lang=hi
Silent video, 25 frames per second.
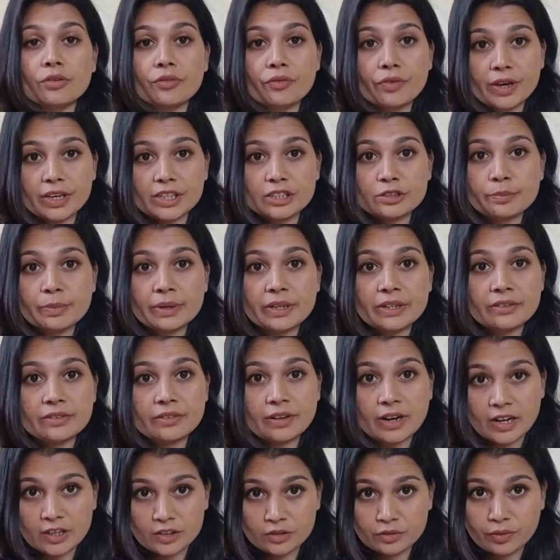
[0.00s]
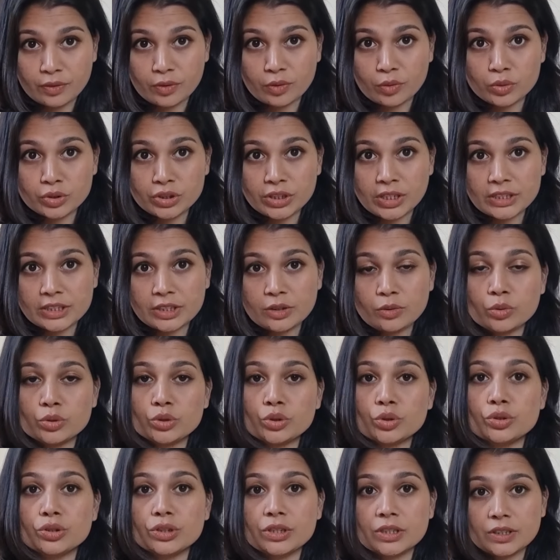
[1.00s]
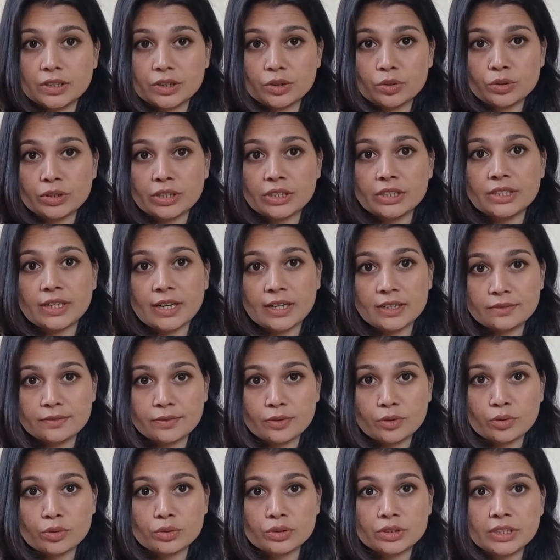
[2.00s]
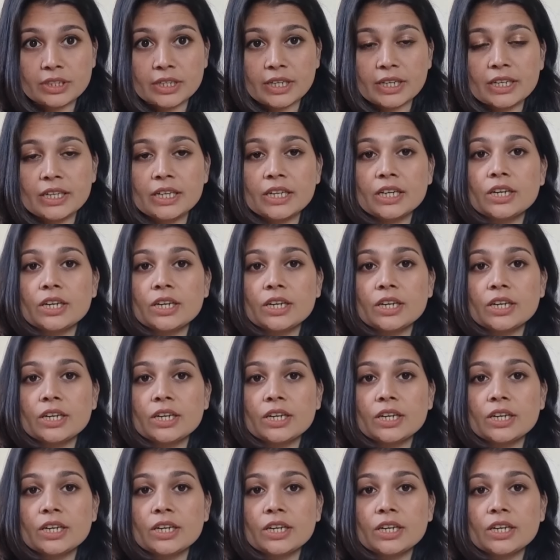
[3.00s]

फेस पे ट्रांसफर हो जाती है वो जो डर्ट होता है ट्रांसफर होती है